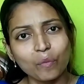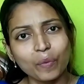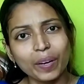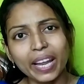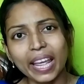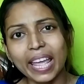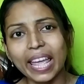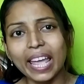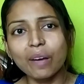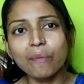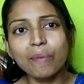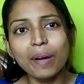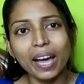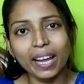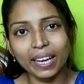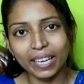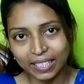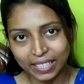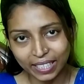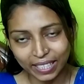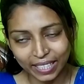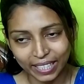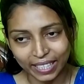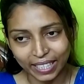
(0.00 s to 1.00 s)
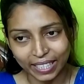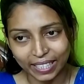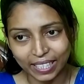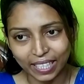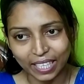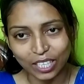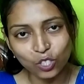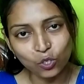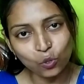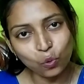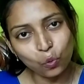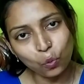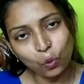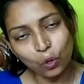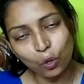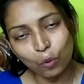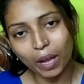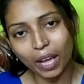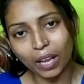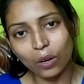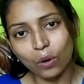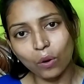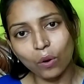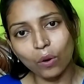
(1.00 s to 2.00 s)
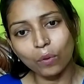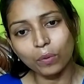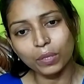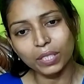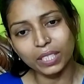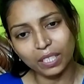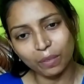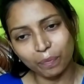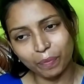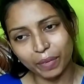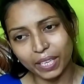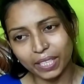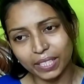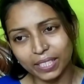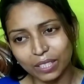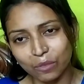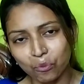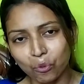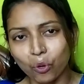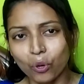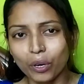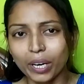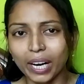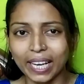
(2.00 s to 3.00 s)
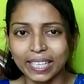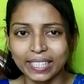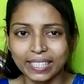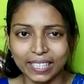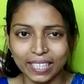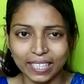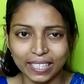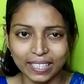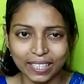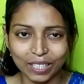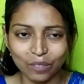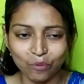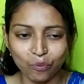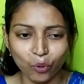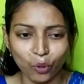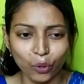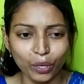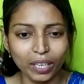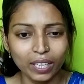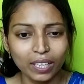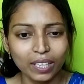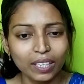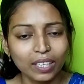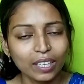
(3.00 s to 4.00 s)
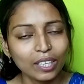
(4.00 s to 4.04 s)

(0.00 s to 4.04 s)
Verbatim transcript: মানে অ্যাভারেজ লেগেছে স্কুল ভালো সিবিএসসি বোর্ড আইসিএসসি বোর্ড